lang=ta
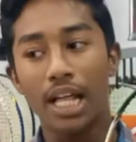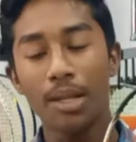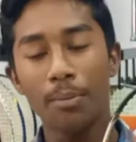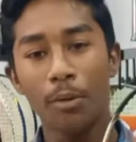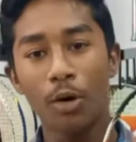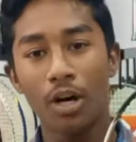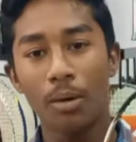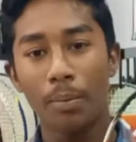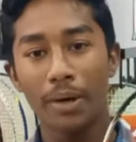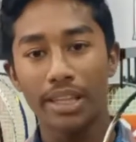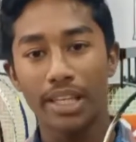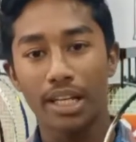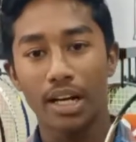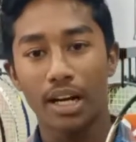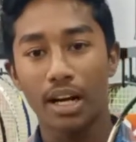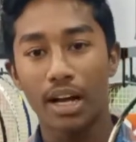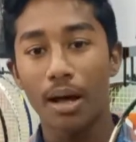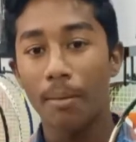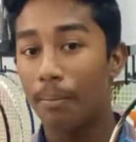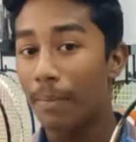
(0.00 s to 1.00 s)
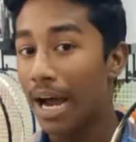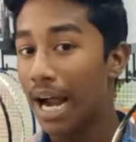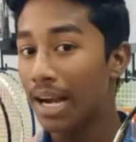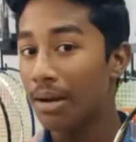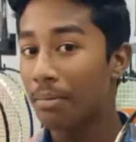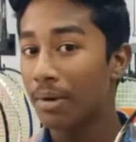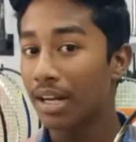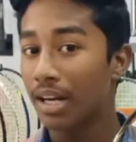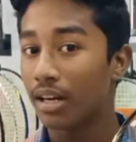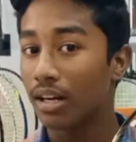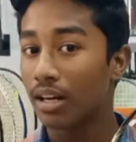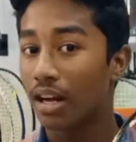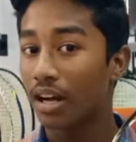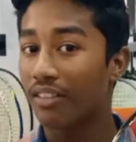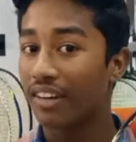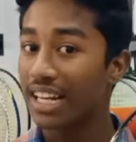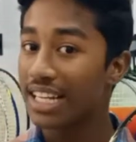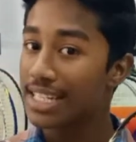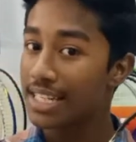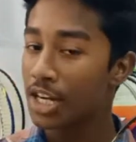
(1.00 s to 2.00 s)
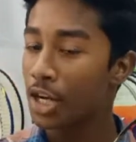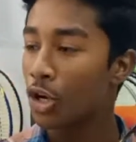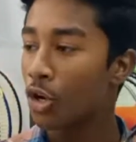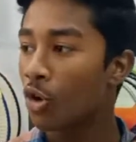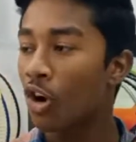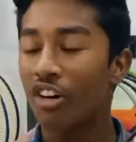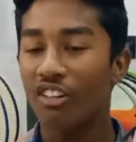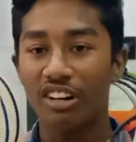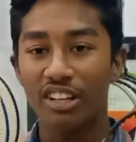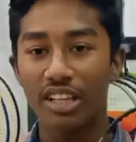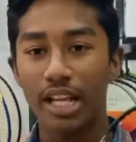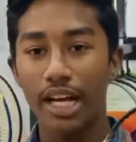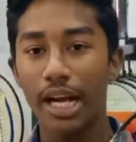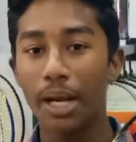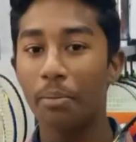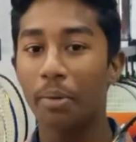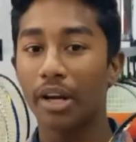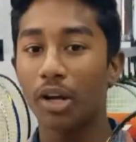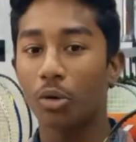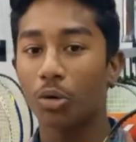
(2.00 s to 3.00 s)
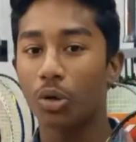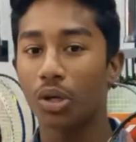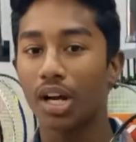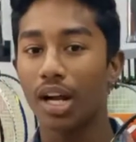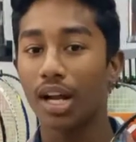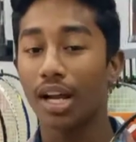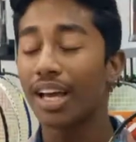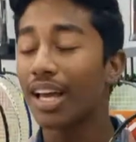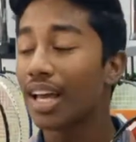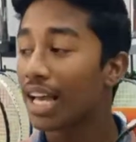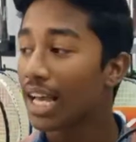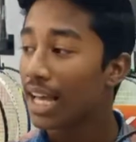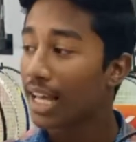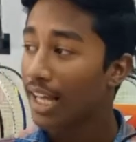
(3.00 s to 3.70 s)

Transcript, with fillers: அது போக பார்த்தீங்கன்னா பேட்மிண்டனுக்கான ஸ்ட்ரிங்கும் அவங்க வந்து ரெடி பண்ணி கொடுக்குறாங்க